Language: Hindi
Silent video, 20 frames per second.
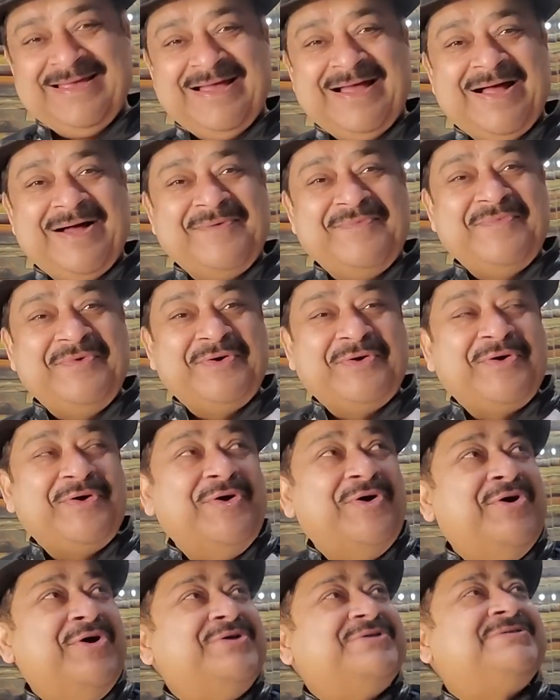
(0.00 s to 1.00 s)

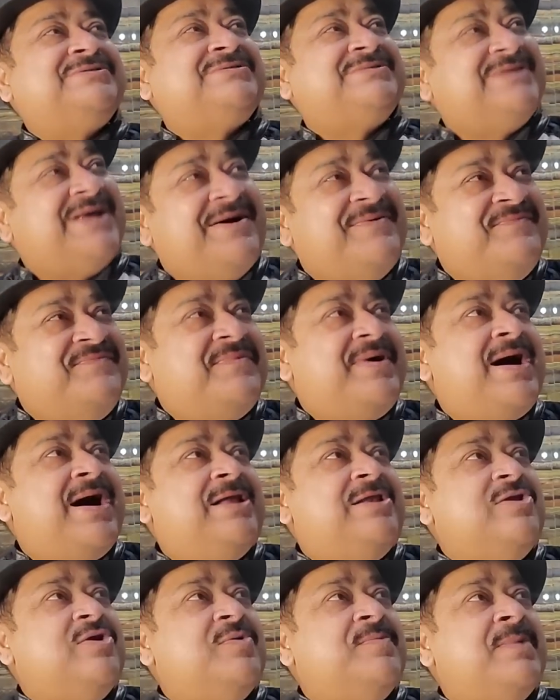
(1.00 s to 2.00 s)
हमको सब
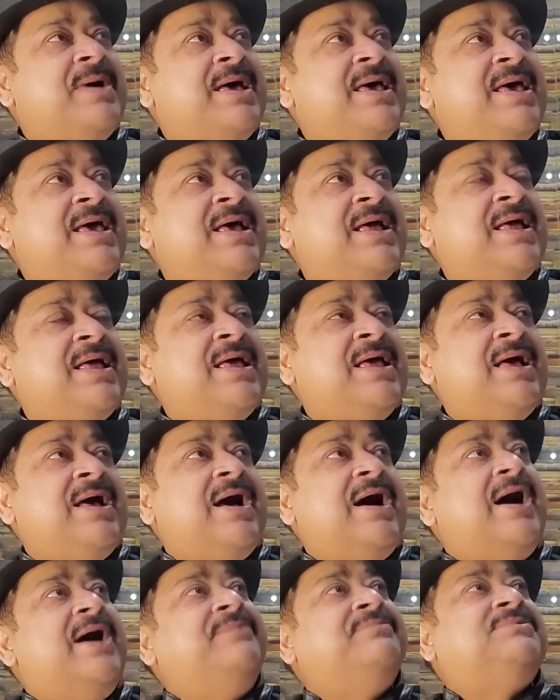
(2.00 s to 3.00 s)
मालूम है
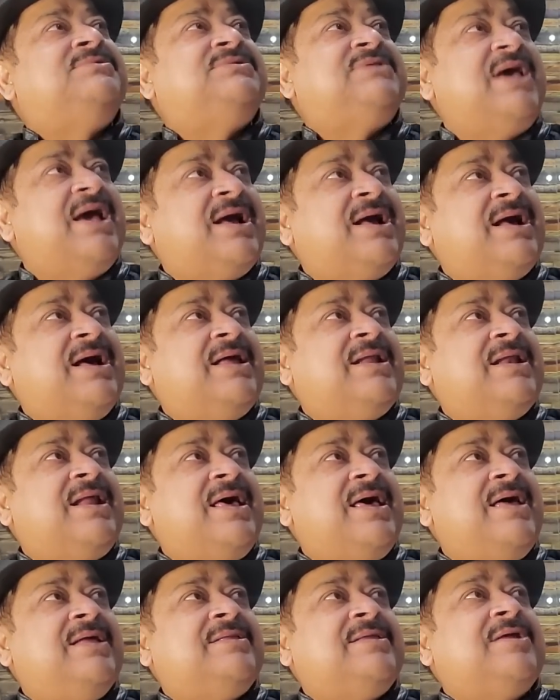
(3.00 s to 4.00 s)
हम चेक कर
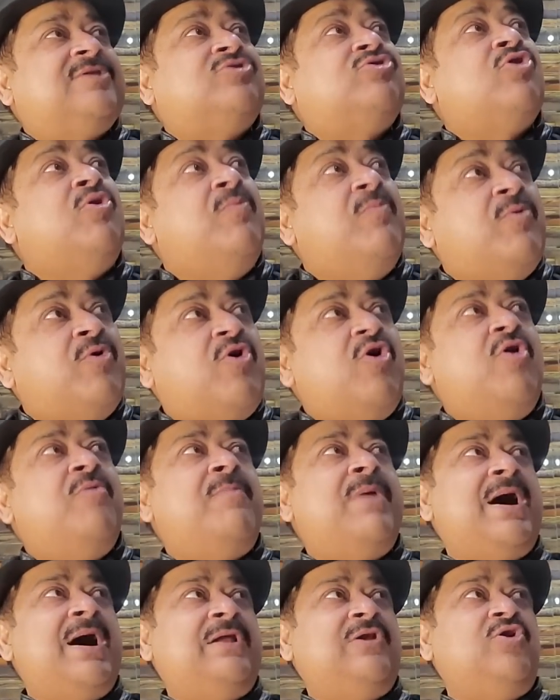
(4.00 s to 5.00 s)
रहे थे तुमको
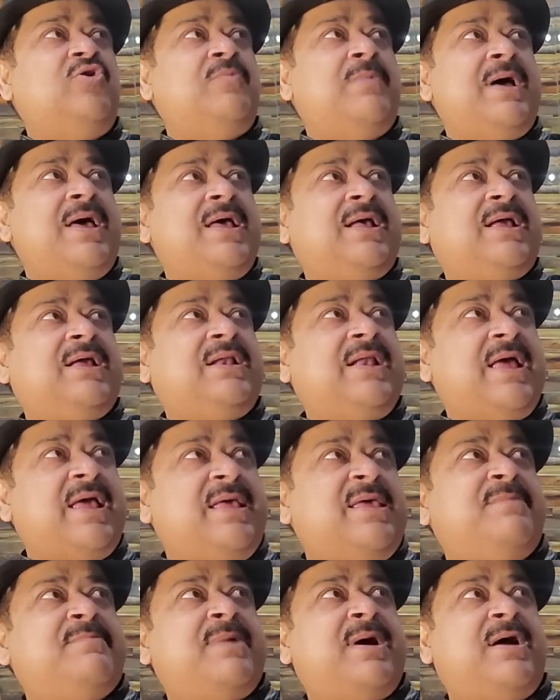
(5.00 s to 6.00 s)
मालूम है कि
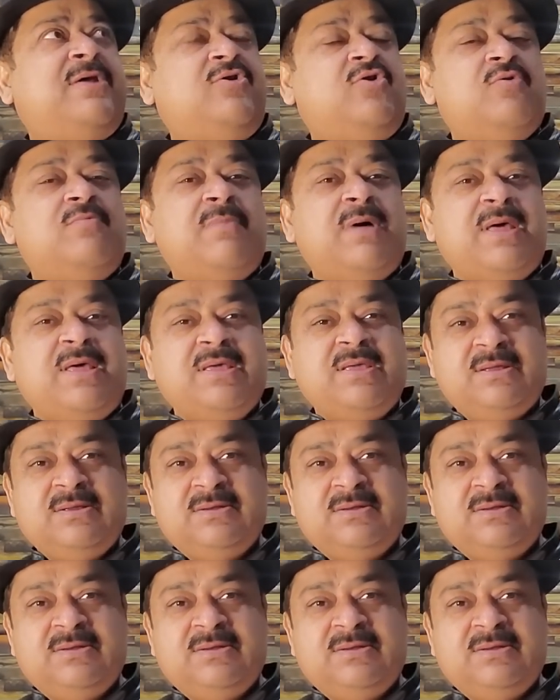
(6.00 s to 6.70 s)
नहीं मालूम है